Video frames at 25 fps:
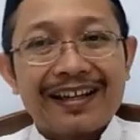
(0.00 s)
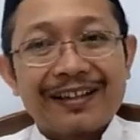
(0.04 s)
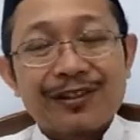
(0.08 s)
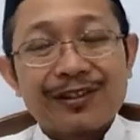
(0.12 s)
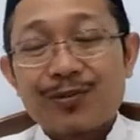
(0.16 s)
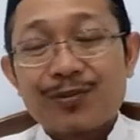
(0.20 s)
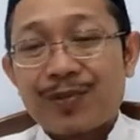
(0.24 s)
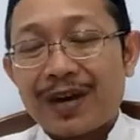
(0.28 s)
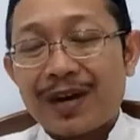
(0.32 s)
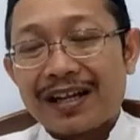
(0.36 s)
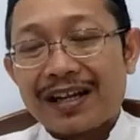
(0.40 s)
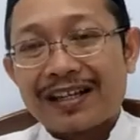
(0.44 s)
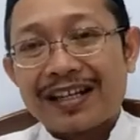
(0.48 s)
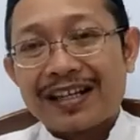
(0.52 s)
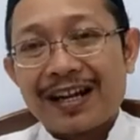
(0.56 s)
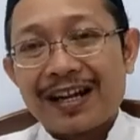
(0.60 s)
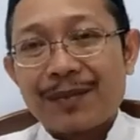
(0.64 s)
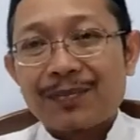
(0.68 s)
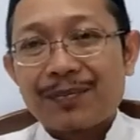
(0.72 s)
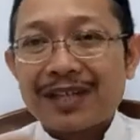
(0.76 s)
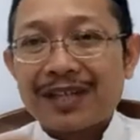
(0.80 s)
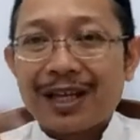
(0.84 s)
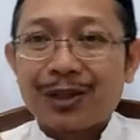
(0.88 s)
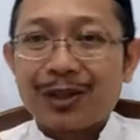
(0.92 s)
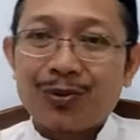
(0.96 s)
Coba
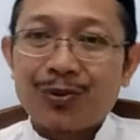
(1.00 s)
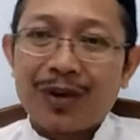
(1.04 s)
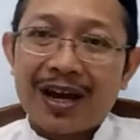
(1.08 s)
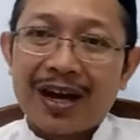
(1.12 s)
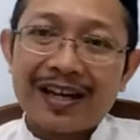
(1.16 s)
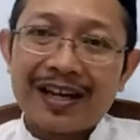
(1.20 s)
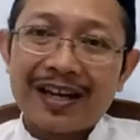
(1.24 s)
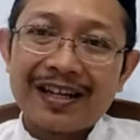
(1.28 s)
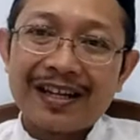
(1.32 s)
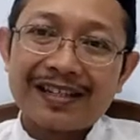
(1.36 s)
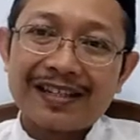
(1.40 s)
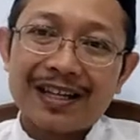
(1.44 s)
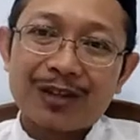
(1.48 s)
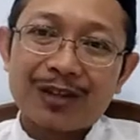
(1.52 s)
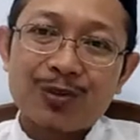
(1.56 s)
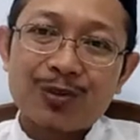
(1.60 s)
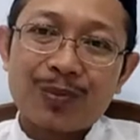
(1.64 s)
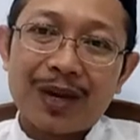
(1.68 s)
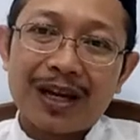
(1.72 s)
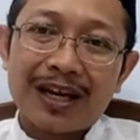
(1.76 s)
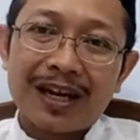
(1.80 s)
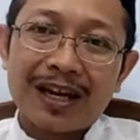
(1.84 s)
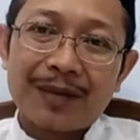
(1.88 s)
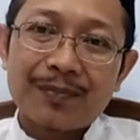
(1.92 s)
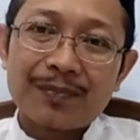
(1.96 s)
dalam satu hari satu
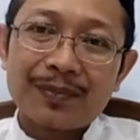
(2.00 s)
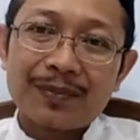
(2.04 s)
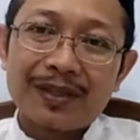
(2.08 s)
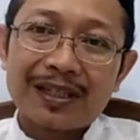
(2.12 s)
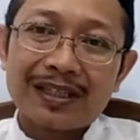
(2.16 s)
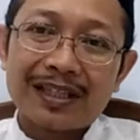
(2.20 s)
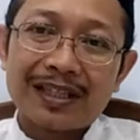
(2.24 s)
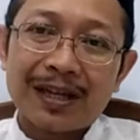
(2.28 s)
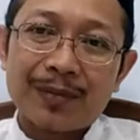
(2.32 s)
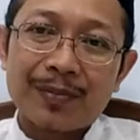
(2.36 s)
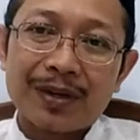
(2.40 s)
malam kita